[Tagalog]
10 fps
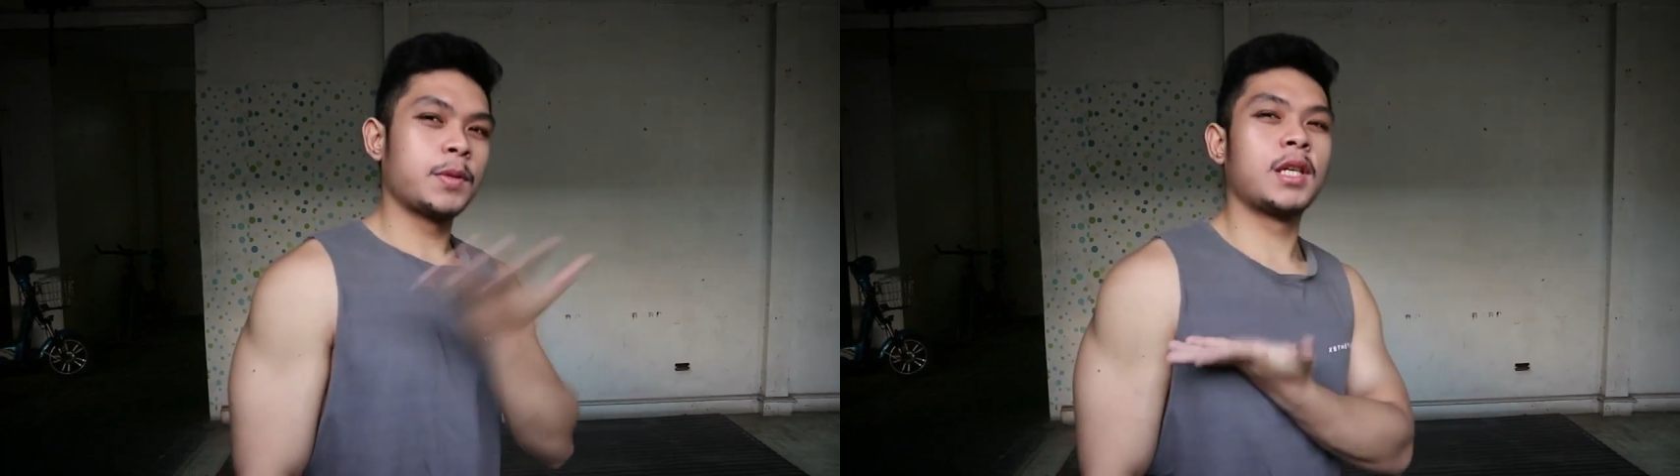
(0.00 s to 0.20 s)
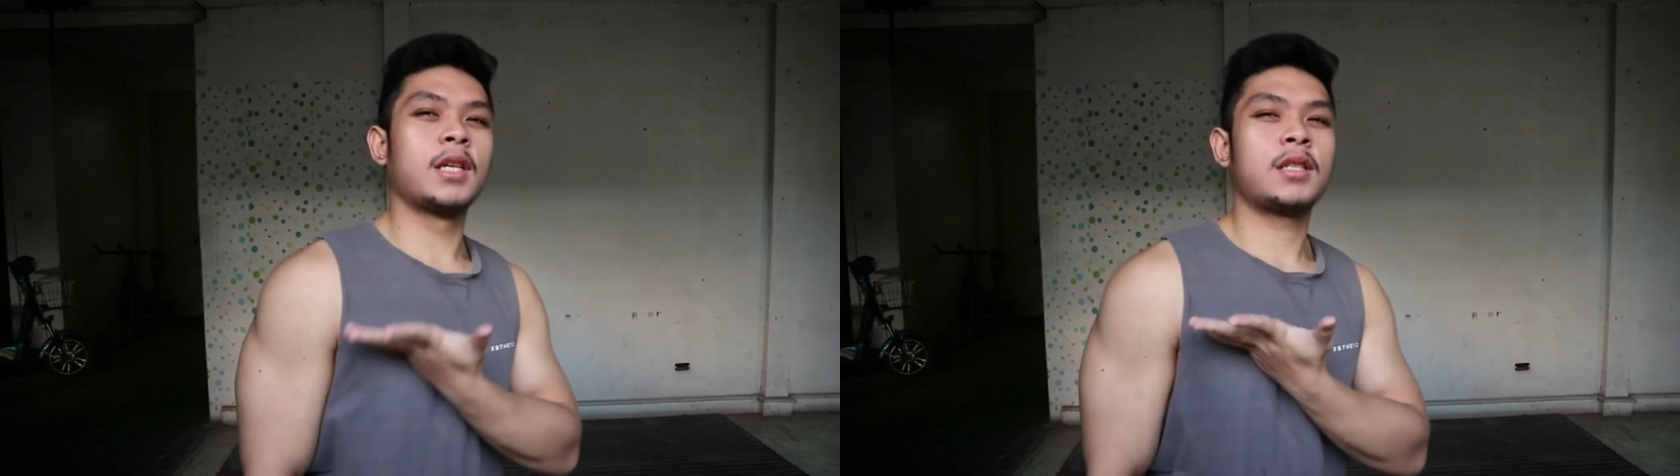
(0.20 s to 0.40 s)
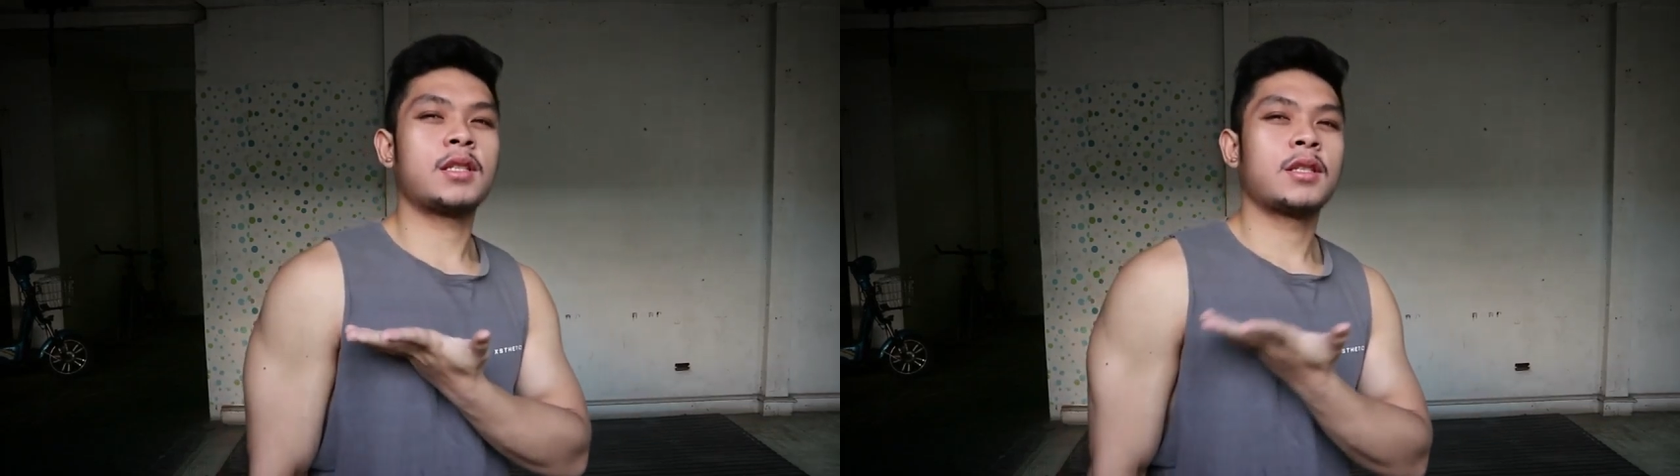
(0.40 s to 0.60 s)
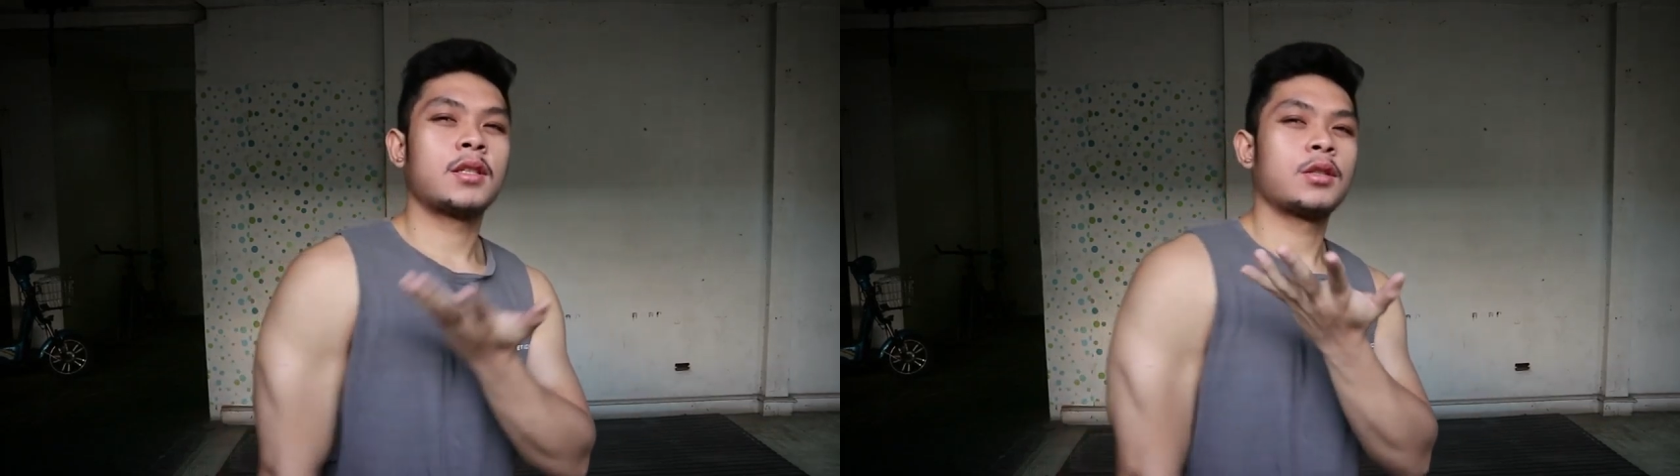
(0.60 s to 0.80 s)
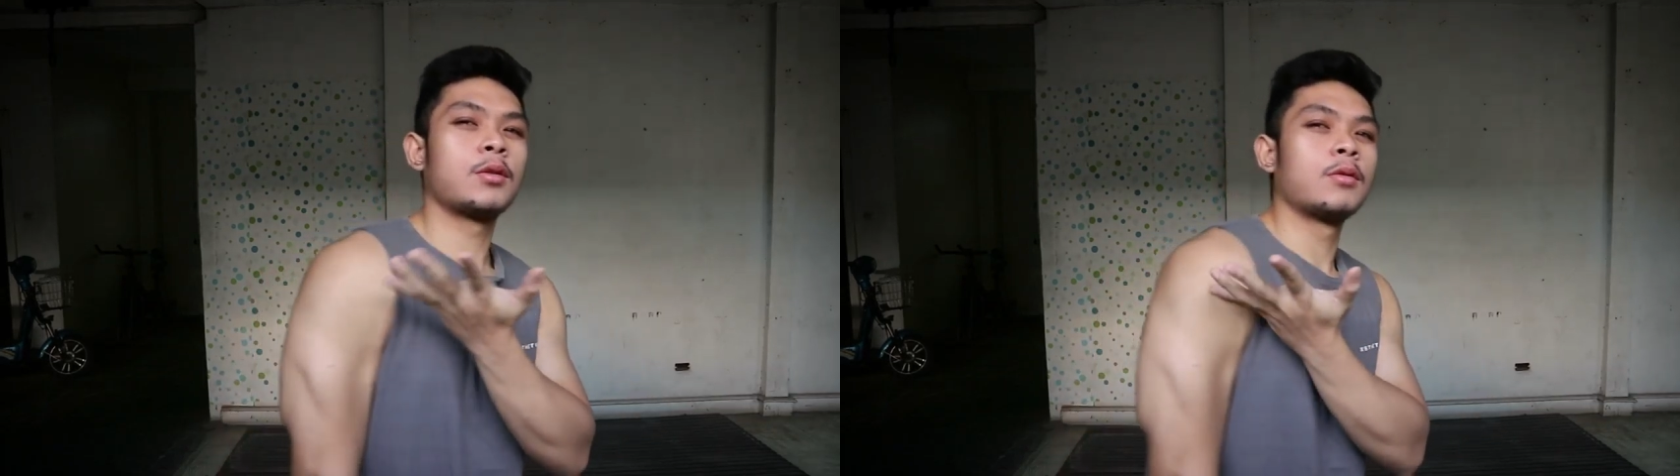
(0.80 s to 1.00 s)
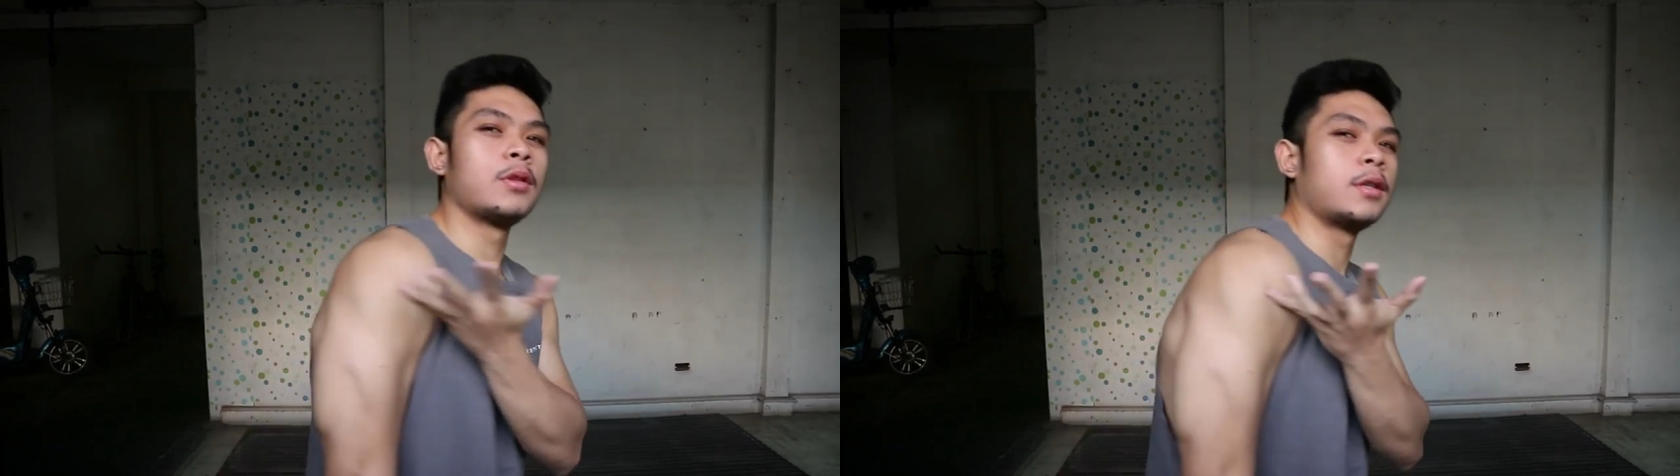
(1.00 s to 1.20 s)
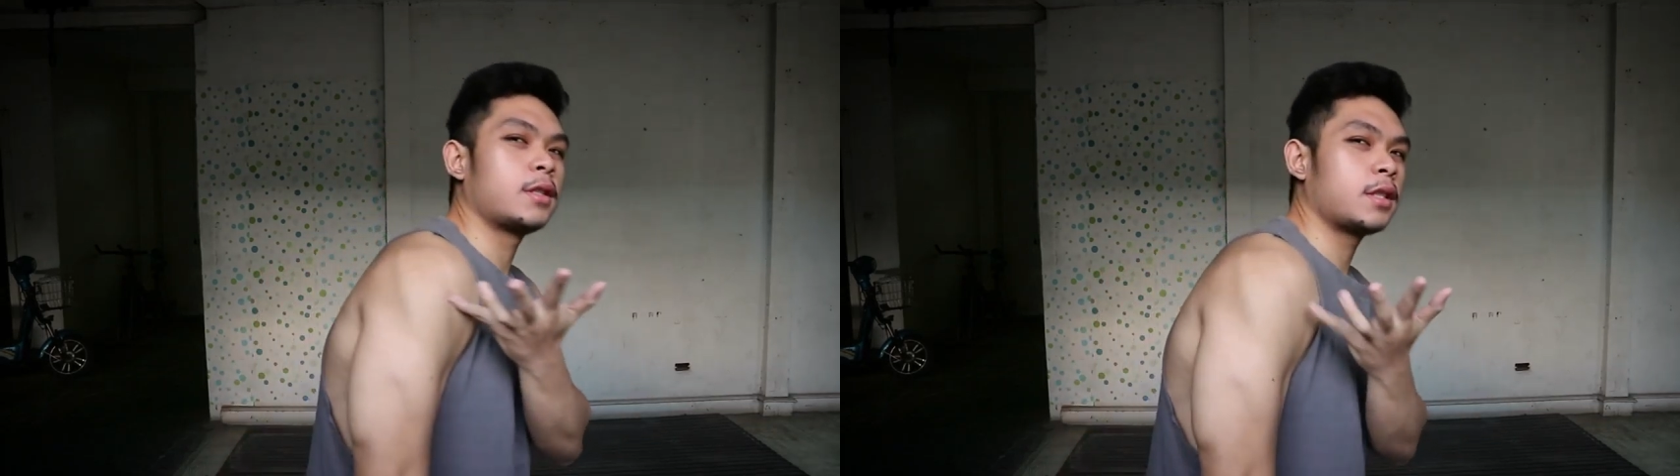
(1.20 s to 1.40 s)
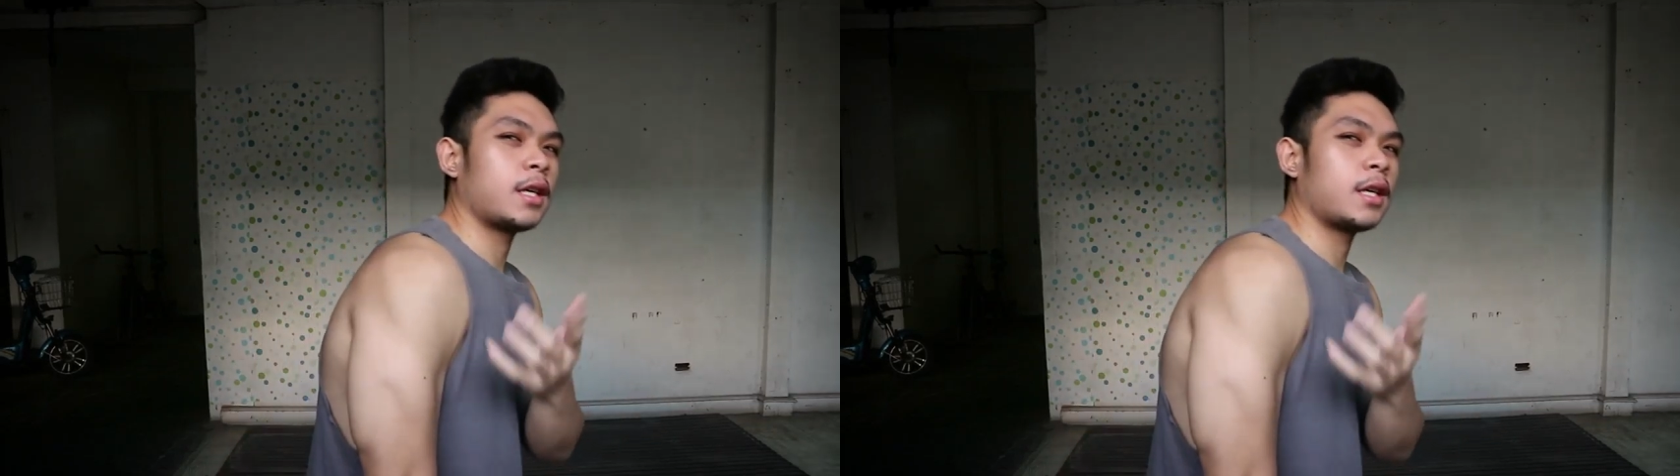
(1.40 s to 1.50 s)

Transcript: Chest, shoulders,